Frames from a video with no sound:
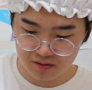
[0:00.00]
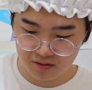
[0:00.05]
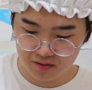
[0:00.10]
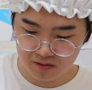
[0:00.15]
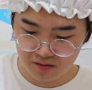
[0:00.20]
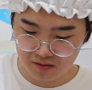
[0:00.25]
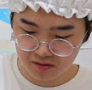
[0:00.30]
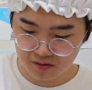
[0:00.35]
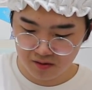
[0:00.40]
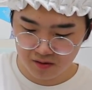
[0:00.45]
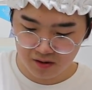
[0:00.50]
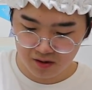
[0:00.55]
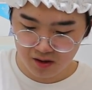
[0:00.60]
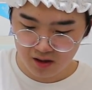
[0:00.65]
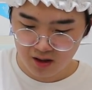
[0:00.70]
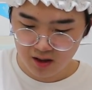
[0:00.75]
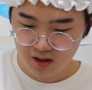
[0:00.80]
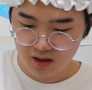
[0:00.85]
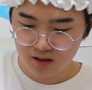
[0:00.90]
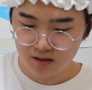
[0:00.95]

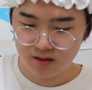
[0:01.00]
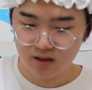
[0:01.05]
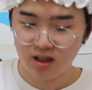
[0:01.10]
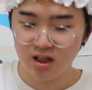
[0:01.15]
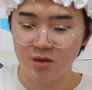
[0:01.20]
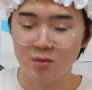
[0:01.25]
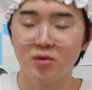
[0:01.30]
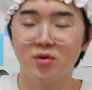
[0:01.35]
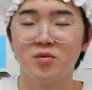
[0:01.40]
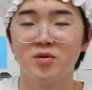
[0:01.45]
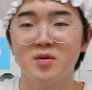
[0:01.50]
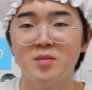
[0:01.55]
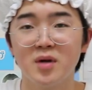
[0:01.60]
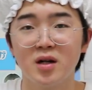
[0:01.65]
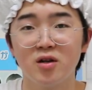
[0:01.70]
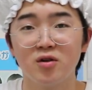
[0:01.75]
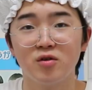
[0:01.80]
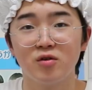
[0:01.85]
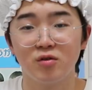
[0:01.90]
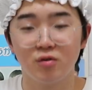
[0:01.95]
なので僕今
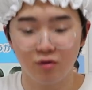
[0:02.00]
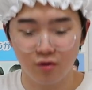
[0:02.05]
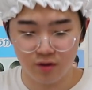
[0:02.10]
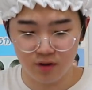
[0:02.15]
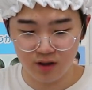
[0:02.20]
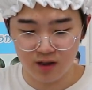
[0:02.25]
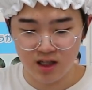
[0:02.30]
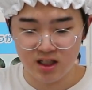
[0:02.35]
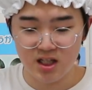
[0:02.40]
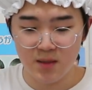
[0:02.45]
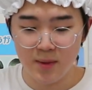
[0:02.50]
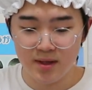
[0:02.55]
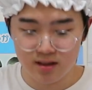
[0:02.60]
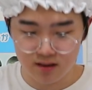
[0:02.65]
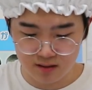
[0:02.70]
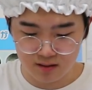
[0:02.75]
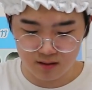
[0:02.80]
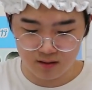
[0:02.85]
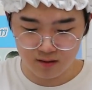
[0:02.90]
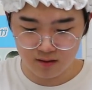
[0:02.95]
の痩せま
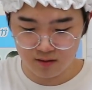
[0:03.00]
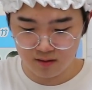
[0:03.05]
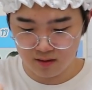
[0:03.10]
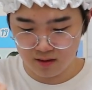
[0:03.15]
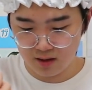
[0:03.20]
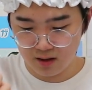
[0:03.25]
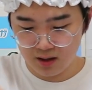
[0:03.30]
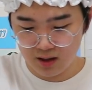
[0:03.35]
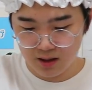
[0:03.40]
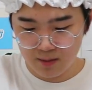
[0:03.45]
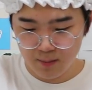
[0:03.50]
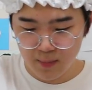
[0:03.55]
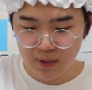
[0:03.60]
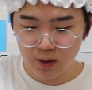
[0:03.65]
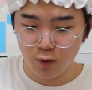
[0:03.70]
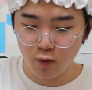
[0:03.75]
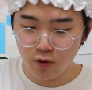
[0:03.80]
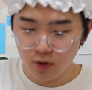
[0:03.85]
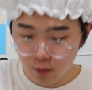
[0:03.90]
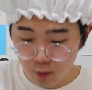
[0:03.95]
すま
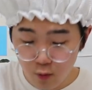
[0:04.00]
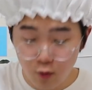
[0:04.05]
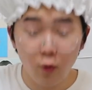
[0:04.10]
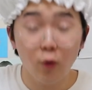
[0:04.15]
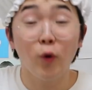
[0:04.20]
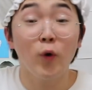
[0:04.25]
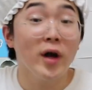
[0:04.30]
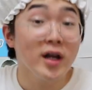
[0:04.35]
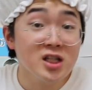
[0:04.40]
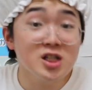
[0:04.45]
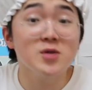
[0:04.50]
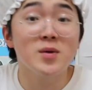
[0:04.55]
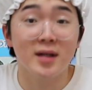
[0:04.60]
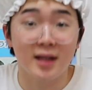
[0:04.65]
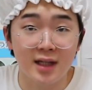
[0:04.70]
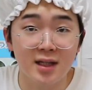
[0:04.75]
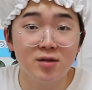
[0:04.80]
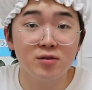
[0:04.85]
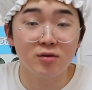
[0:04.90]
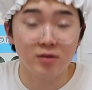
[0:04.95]
だおやつは
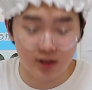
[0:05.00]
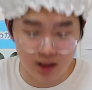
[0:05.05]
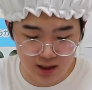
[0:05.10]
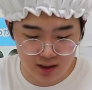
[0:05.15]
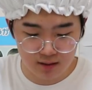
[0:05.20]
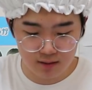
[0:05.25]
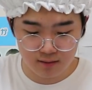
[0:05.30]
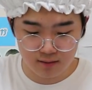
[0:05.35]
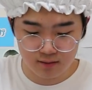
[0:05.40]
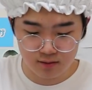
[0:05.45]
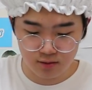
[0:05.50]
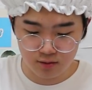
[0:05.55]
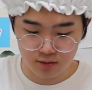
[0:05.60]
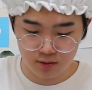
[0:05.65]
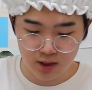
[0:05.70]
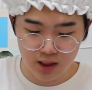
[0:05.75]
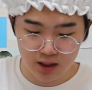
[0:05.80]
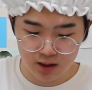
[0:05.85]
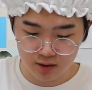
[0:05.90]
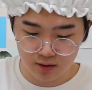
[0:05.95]
ねいるのでその
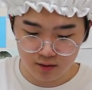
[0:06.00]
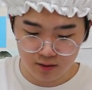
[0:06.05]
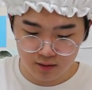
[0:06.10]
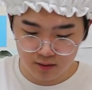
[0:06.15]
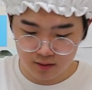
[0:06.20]
なんていうの